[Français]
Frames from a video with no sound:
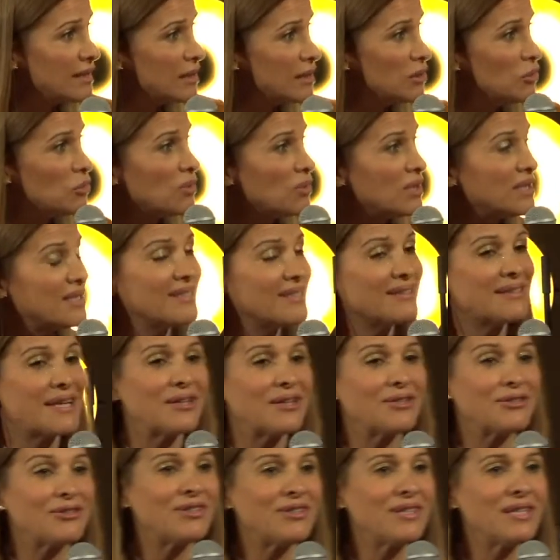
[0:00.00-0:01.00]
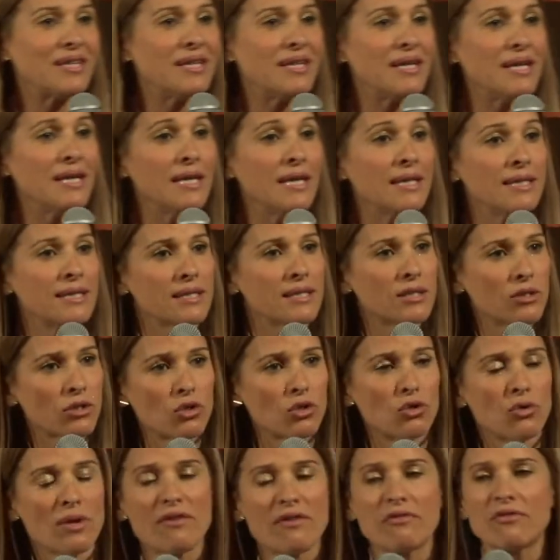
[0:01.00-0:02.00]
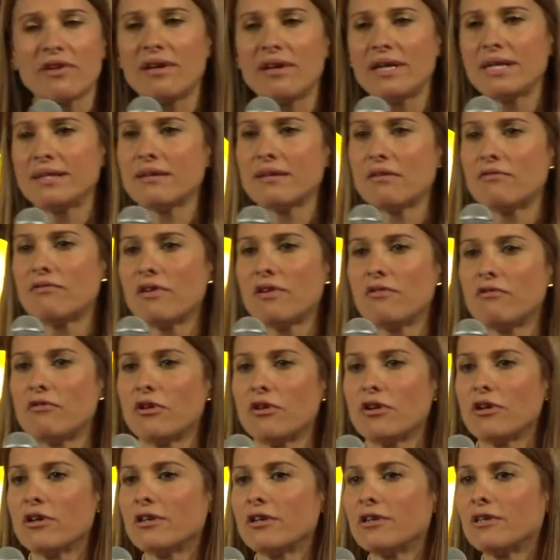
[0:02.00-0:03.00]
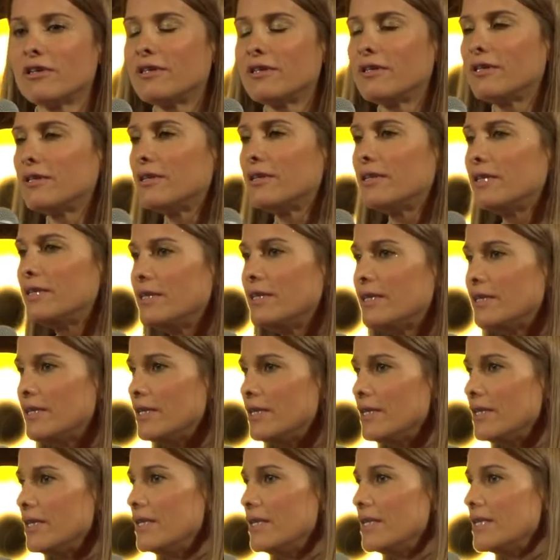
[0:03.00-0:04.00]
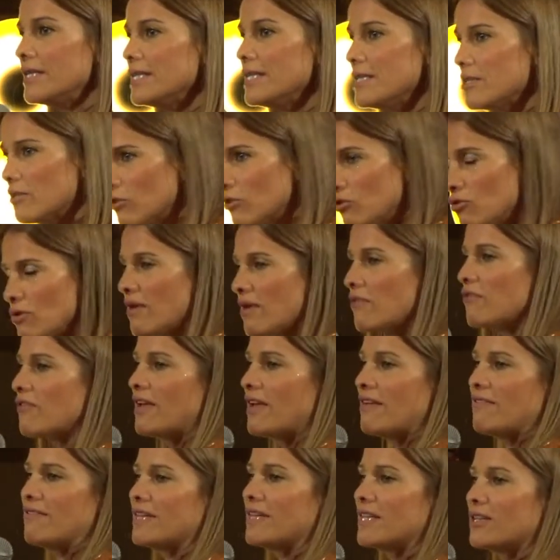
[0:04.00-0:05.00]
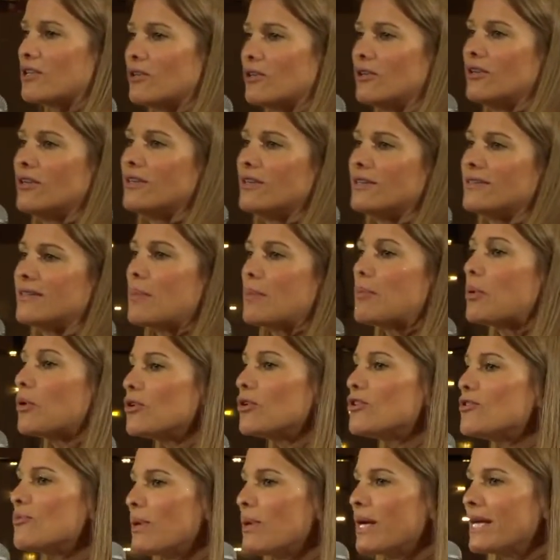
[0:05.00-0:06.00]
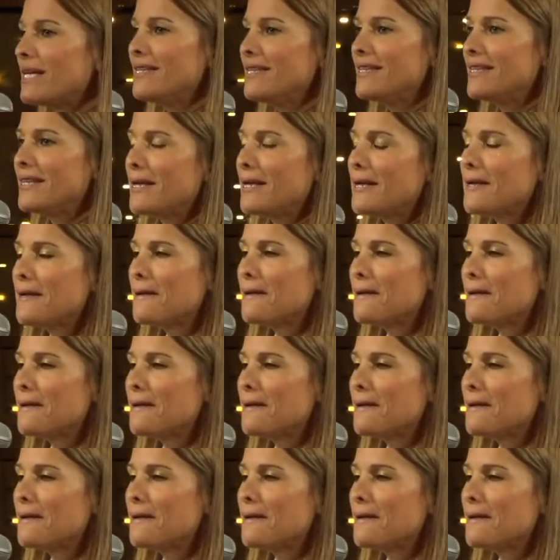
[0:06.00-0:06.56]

tes dons et tes talents Qu'est-ce que tu as fait avec ta faveur Qu'est-ce que tu as fait avec euh, ta prospérité